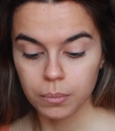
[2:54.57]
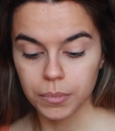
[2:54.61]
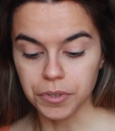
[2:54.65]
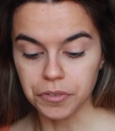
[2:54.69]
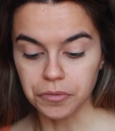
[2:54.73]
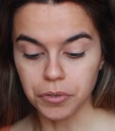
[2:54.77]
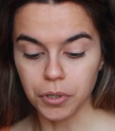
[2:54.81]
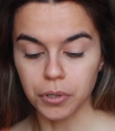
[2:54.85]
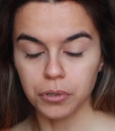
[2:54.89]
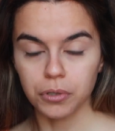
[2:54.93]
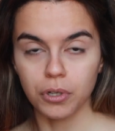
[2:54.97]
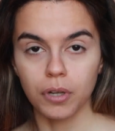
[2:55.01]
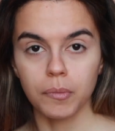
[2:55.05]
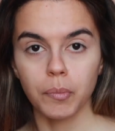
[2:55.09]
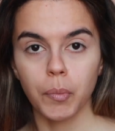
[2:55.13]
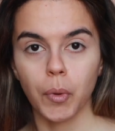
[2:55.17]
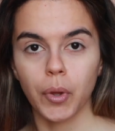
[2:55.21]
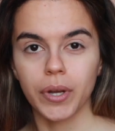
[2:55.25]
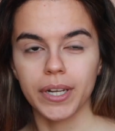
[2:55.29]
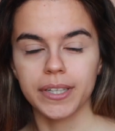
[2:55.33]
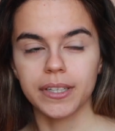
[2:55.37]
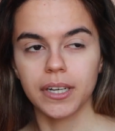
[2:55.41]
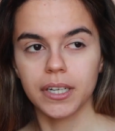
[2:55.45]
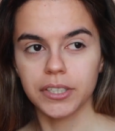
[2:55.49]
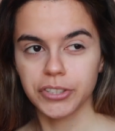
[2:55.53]
Before Dawn
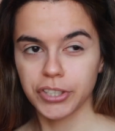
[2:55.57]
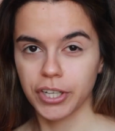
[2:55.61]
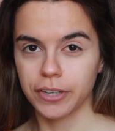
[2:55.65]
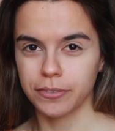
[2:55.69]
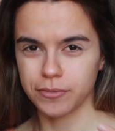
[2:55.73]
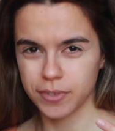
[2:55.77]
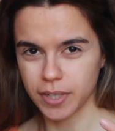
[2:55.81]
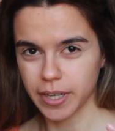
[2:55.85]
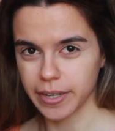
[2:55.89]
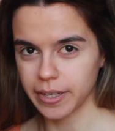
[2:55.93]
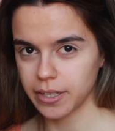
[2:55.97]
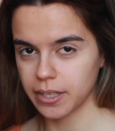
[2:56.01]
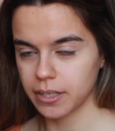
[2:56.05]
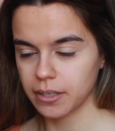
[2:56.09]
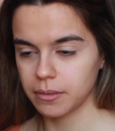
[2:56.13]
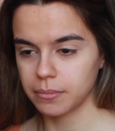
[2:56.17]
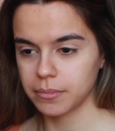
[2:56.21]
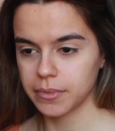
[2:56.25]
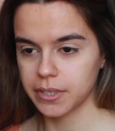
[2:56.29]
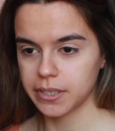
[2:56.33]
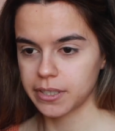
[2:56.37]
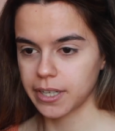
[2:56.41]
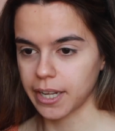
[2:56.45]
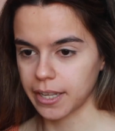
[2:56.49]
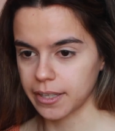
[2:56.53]
böyle daha şeftali
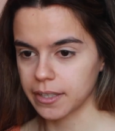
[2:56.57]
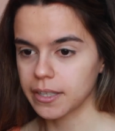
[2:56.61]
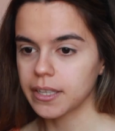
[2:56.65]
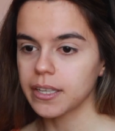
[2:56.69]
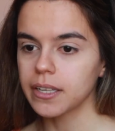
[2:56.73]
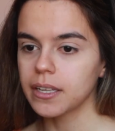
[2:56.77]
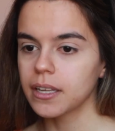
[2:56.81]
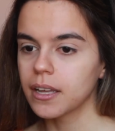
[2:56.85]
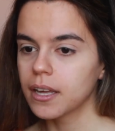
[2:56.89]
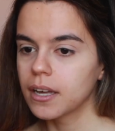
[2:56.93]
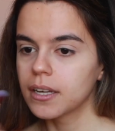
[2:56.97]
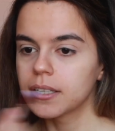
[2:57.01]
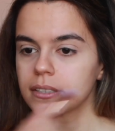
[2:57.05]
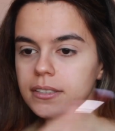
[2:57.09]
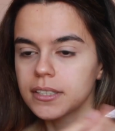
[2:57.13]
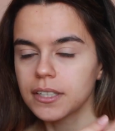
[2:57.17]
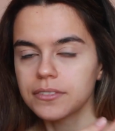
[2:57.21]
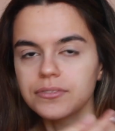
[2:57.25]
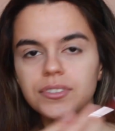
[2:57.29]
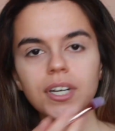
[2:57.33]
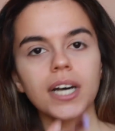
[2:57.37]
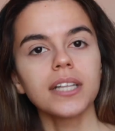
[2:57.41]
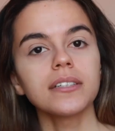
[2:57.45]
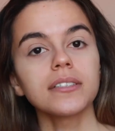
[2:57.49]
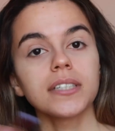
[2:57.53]
rengi.
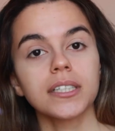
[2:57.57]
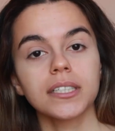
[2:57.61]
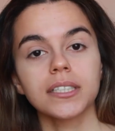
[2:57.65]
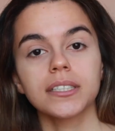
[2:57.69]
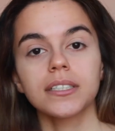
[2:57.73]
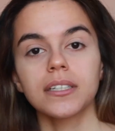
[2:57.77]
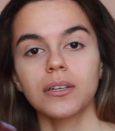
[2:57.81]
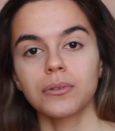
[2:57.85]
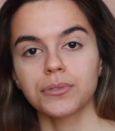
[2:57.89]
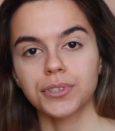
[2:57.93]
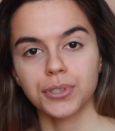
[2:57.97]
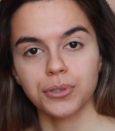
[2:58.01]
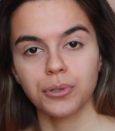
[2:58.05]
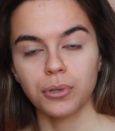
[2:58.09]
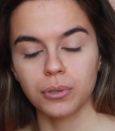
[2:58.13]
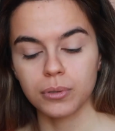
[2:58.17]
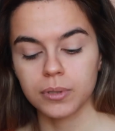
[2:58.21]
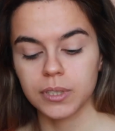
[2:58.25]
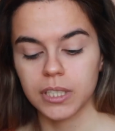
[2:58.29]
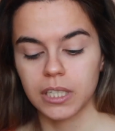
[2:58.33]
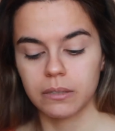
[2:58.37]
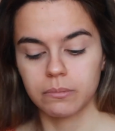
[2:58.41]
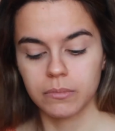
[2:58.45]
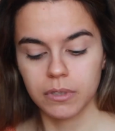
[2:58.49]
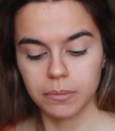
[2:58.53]
Şeftali rengiyle önce
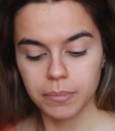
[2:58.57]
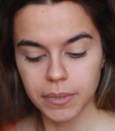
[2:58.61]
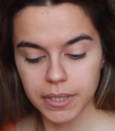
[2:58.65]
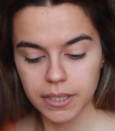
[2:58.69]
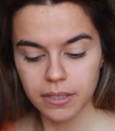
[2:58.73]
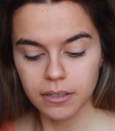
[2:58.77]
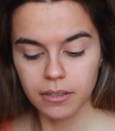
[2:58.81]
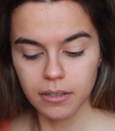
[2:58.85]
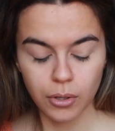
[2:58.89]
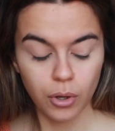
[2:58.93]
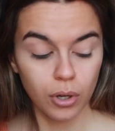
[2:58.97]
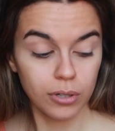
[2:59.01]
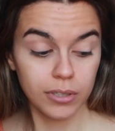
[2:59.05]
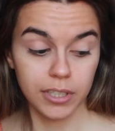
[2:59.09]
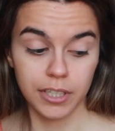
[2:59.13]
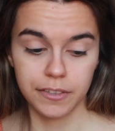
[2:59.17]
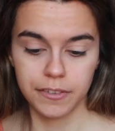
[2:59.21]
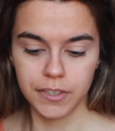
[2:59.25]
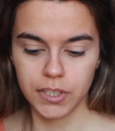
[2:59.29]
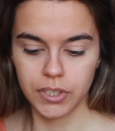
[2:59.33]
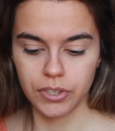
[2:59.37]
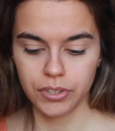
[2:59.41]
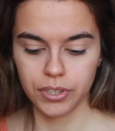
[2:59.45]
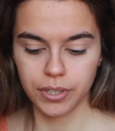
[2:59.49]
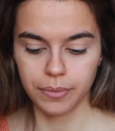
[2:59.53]
gözlerime bir gölge
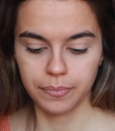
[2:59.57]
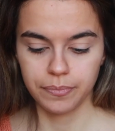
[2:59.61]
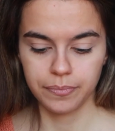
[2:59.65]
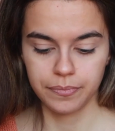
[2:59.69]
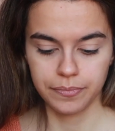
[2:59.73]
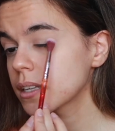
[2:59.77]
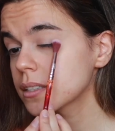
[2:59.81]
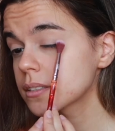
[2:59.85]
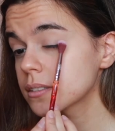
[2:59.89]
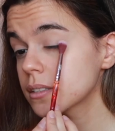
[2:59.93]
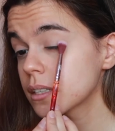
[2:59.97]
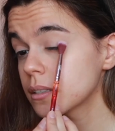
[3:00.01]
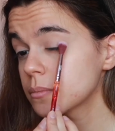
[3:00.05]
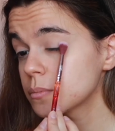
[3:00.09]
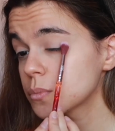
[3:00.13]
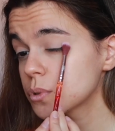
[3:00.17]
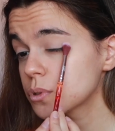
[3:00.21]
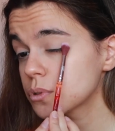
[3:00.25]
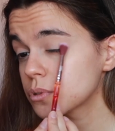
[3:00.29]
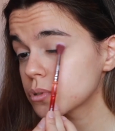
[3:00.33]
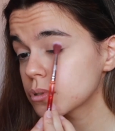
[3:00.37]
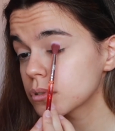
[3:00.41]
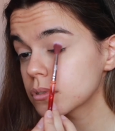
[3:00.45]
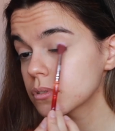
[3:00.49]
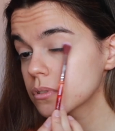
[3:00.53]
vereceğim. Aslan
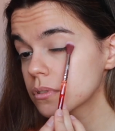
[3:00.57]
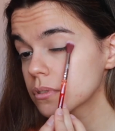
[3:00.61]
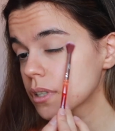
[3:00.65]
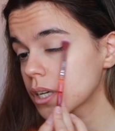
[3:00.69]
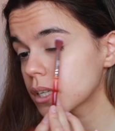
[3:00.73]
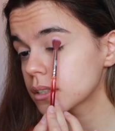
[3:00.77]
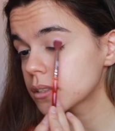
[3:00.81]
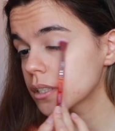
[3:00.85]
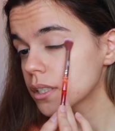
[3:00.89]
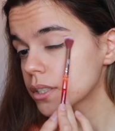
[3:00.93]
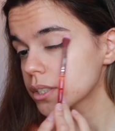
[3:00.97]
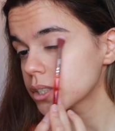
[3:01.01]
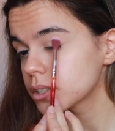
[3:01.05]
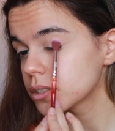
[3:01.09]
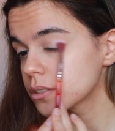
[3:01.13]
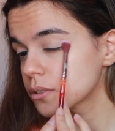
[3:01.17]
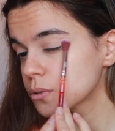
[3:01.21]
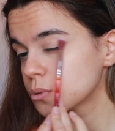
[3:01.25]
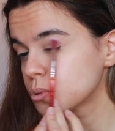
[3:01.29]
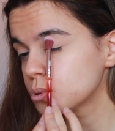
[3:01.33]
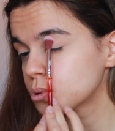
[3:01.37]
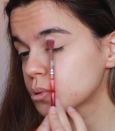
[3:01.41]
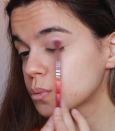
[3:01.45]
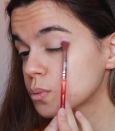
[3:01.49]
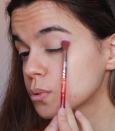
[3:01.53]
burcu ateş
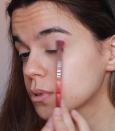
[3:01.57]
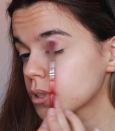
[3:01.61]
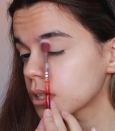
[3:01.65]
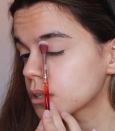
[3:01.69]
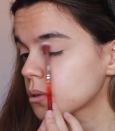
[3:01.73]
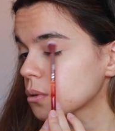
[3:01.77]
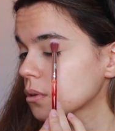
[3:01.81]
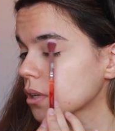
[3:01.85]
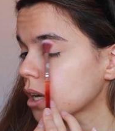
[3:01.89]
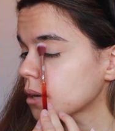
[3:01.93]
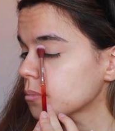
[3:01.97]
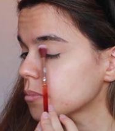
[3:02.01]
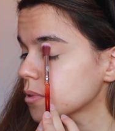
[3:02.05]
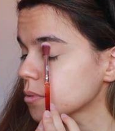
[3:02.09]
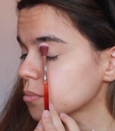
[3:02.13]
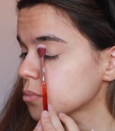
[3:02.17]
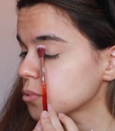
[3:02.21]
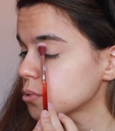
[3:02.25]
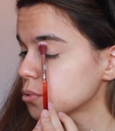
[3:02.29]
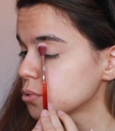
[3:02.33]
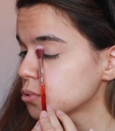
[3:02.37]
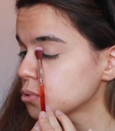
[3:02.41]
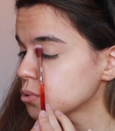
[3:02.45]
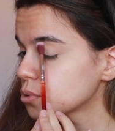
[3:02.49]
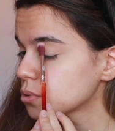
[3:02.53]
grubundan olan bir
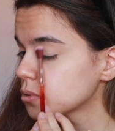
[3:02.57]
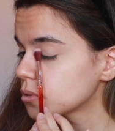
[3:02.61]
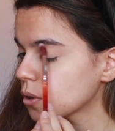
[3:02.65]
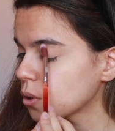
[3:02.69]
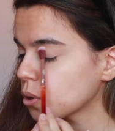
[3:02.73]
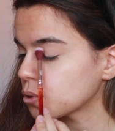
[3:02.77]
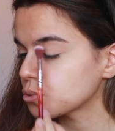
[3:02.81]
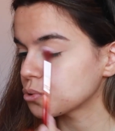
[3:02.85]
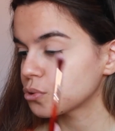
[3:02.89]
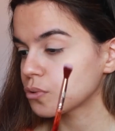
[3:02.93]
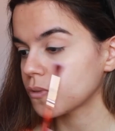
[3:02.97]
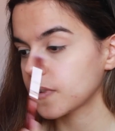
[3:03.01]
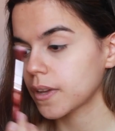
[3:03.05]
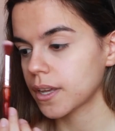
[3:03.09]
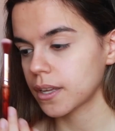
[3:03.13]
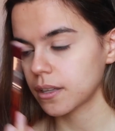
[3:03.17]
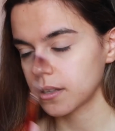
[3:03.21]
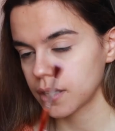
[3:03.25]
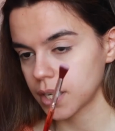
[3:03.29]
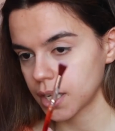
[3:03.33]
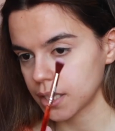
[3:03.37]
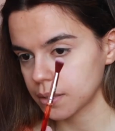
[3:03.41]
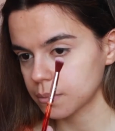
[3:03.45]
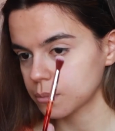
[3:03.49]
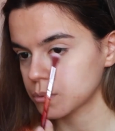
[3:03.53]
burç. Koç ve
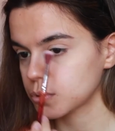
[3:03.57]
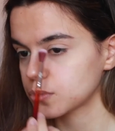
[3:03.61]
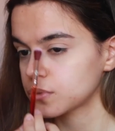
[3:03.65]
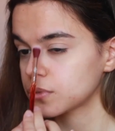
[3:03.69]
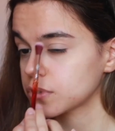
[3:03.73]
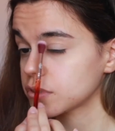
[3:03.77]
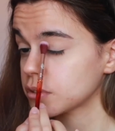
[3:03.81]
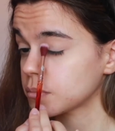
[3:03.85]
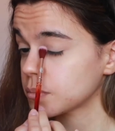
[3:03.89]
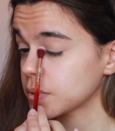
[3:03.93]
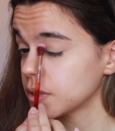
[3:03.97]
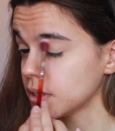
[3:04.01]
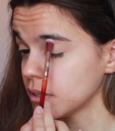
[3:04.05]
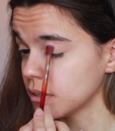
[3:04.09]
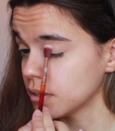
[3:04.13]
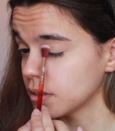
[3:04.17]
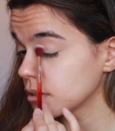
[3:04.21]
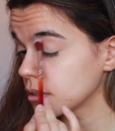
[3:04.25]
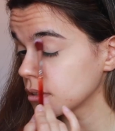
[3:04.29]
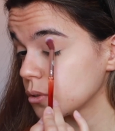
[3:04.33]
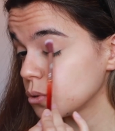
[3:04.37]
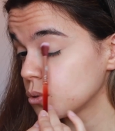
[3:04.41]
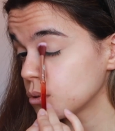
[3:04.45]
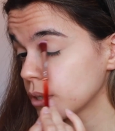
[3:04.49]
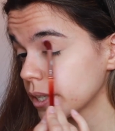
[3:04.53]
yay burcu gibi.
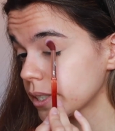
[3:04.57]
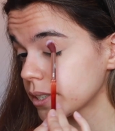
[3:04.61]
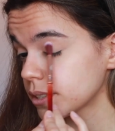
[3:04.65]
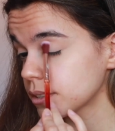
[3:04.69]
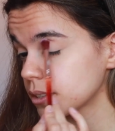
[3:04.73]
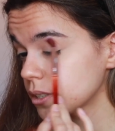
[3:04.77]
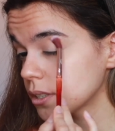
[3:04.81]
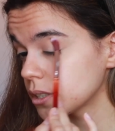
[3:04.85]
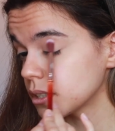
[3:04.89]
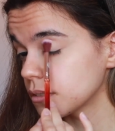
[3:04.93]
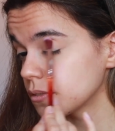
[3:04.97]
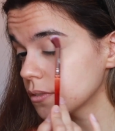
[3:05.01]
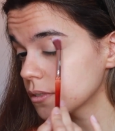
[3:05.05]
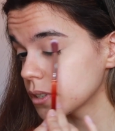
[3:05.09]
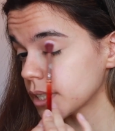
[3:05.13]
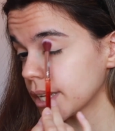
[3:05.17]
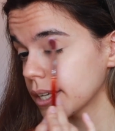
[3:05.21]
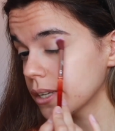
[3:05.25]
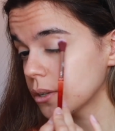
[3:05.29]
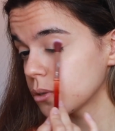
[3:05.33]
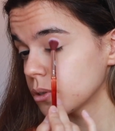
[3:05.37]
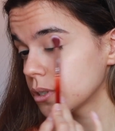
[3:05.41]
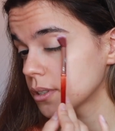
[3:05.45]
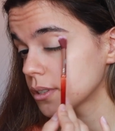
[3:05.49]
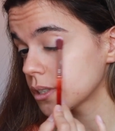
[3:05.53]
Güneş
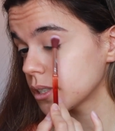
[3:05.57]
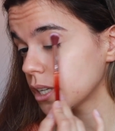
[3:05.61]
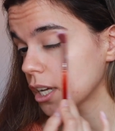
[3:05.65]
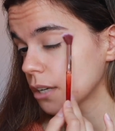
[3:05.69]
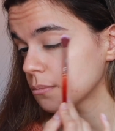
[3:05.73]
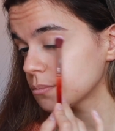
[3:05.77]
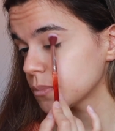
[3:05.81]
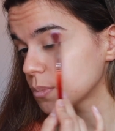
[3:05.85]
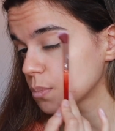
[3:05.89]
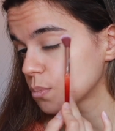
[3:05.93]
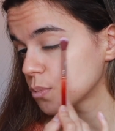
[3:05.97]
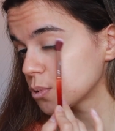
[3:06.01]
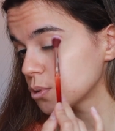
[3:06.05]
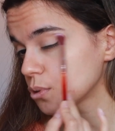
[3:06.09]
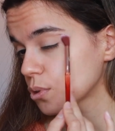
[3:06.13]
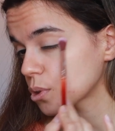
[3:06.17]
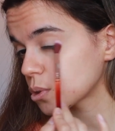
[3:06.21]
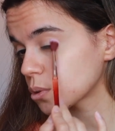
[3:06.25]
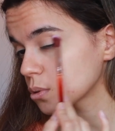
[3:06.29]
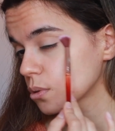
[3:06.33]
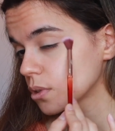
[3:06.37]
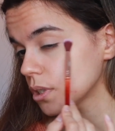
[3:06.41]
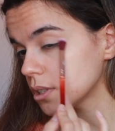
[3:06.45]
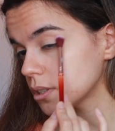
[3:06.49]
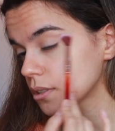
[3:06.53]
tarafından yönetilen bir burç
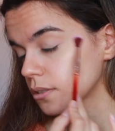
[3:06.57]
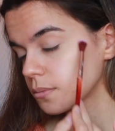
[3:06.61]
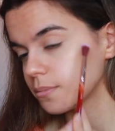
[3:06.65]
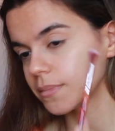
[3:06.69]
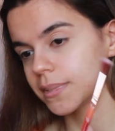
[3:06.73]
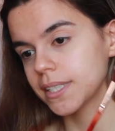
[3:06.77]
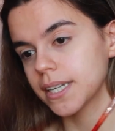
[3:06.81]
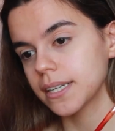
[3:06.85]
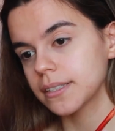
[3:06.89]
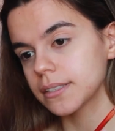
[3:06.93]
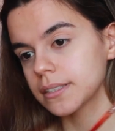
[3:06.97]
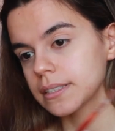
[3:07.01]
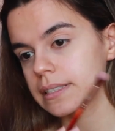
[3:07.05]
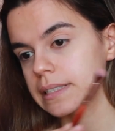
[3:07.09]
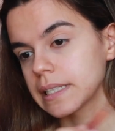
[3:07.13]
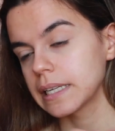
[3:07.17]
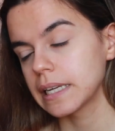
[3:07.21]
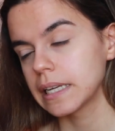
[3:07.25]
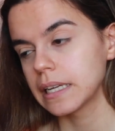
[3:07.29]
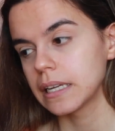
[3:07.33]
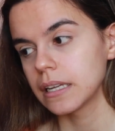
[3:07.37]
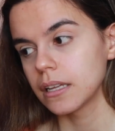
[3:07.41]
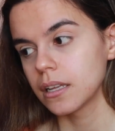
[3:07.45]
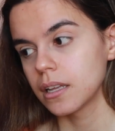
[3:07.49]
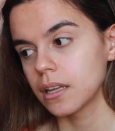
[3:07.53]
olduğu için biraz
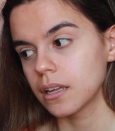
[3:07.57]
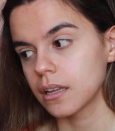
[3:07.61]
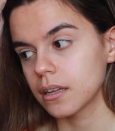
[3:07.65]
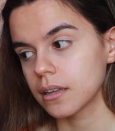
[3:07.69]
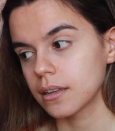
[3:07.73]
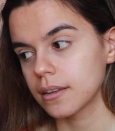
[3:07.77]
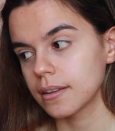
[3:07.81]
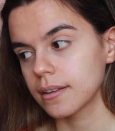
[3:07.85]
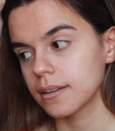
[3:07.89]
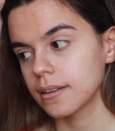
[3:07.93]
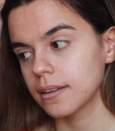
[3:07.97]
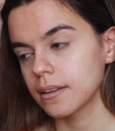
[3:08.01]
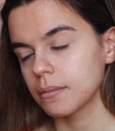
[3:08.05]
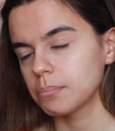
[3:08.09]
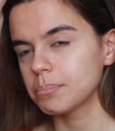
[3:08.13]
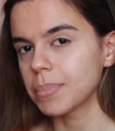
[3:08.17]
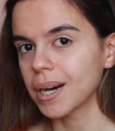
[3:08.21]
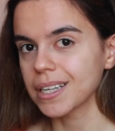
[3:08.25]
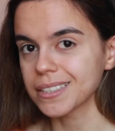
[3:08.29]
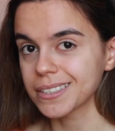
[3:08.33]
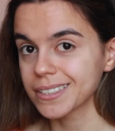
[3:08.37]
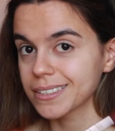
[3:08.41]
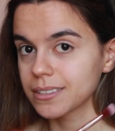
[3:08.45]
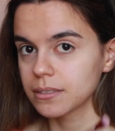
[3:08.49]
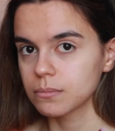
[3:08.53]
e,
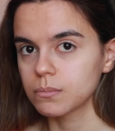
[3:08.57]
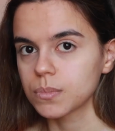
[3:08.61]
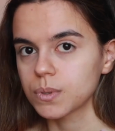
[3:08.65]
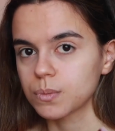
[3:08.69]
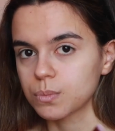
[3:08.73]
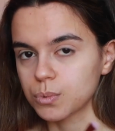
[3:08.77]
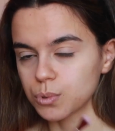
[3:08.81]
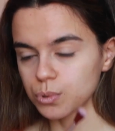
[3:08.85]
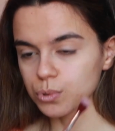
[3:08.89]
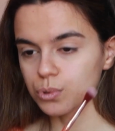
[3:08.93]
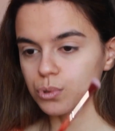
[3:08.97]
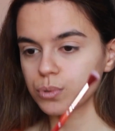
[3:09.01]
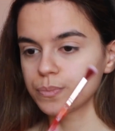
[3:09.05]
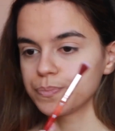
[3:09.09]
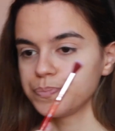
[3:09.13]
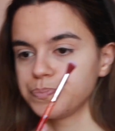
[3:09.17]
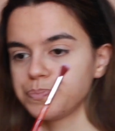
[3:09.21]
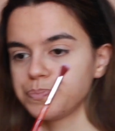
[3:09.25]
baskın bir burç.